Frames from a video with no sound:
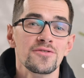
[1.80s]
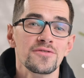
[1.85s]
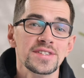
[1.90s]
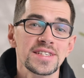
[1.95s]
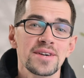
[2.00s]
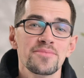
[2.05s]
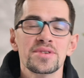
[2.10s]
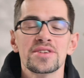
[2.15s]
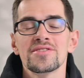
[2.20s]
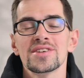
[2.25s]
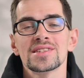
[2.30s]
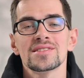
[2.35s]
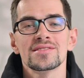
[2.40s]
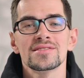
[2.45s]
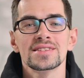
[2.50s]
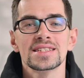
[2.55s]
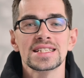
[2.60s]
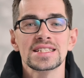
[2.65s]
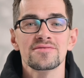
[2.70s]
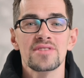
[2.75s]
Всем привет!
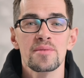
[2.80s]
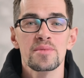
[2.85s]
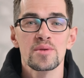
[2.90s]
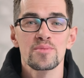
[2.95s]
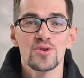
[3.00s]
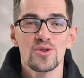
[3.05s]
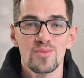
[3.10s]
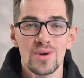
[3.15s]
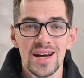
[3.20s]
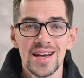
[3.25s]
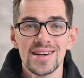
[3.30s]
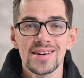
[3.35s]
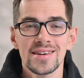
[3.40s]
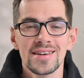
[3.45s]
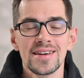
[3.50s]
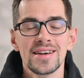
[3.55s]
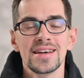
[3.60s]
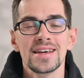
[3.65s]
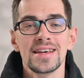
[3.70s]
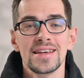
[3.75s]
С вами ProBike
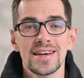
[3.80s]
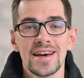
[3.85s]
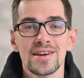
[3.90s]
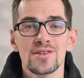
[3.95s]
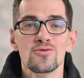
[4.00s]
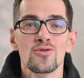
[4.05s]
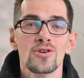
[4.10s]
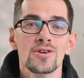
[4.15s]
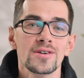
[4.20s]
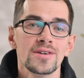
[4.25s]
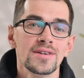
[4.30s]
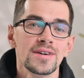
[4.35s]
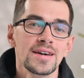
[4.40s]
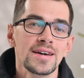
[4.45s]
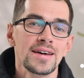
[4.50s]
и я Егор.